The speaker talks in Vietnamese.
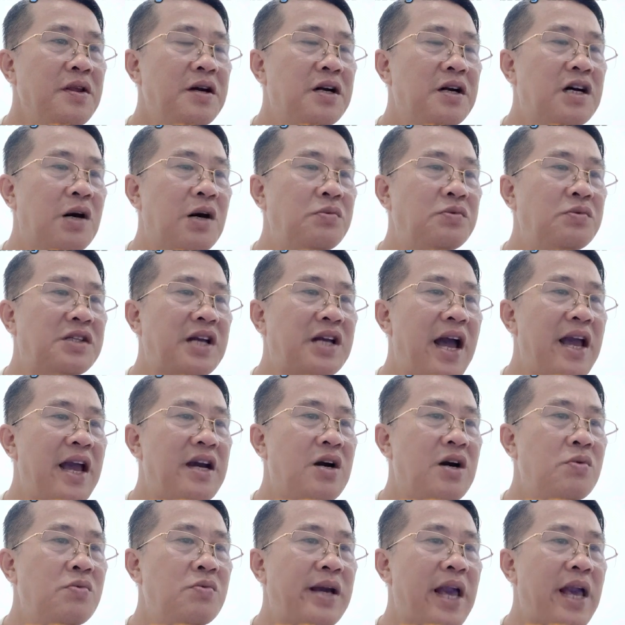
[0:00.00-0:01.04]
Không sai
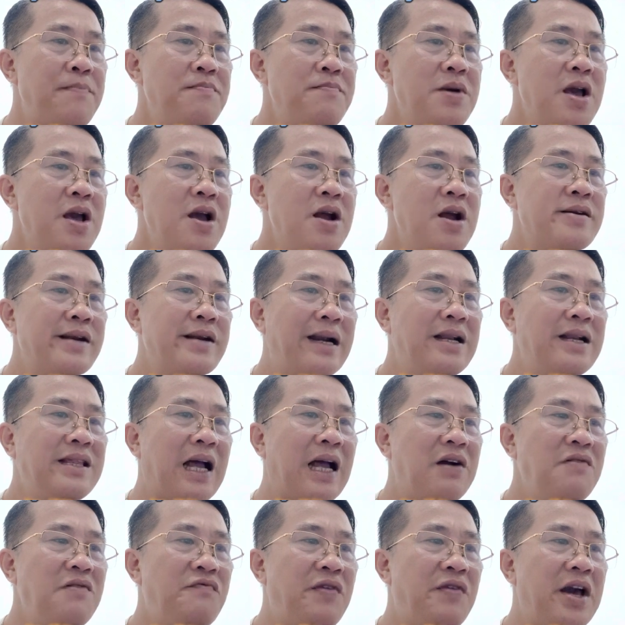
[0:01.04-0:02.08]
không kém, đánh
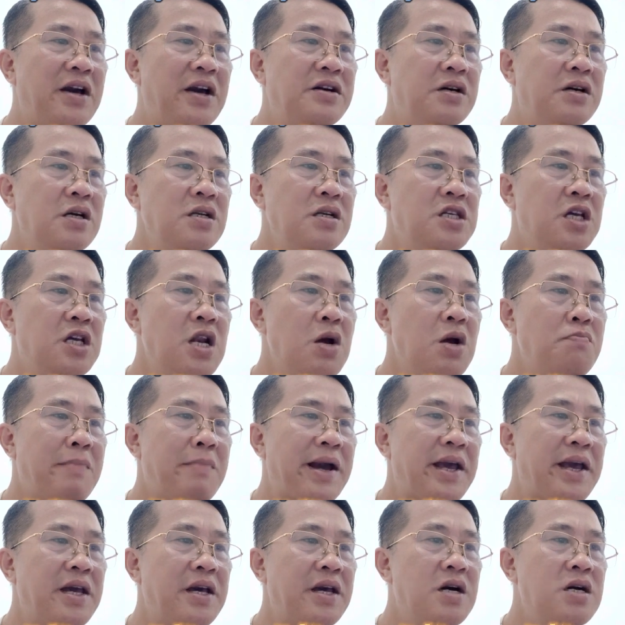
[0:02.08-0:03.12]
thẳng về hướng giữa lông
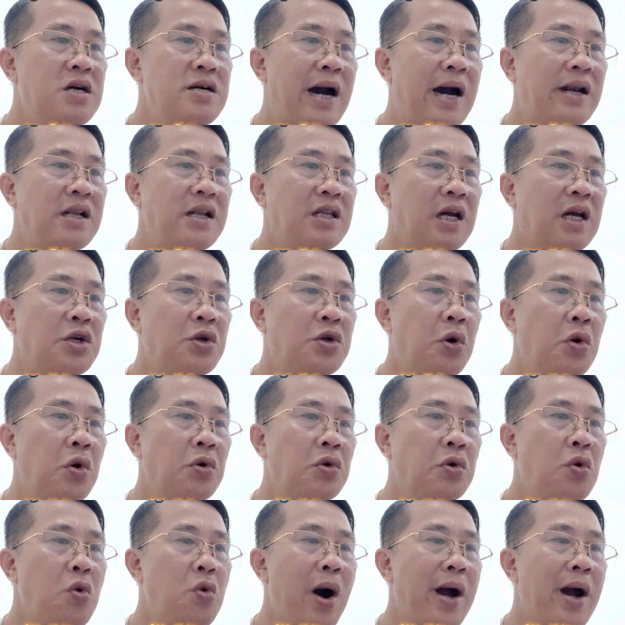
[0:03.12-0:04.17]
mày hư ảnh thành hồn
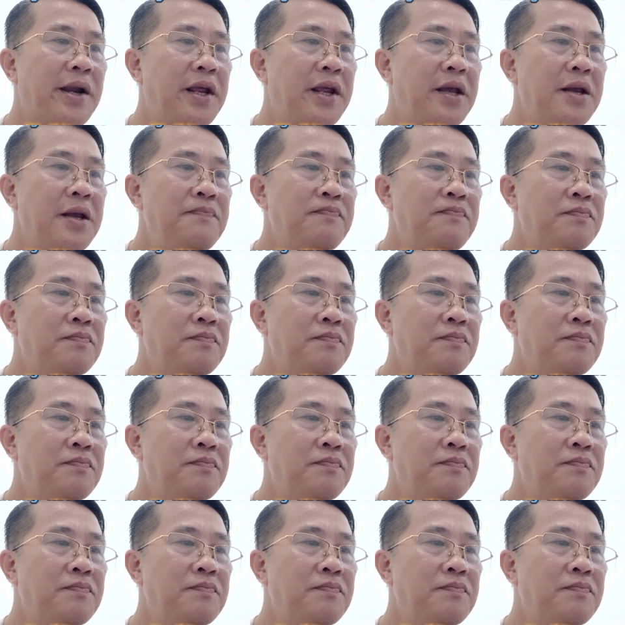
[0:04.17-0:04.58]
của hoàng đế.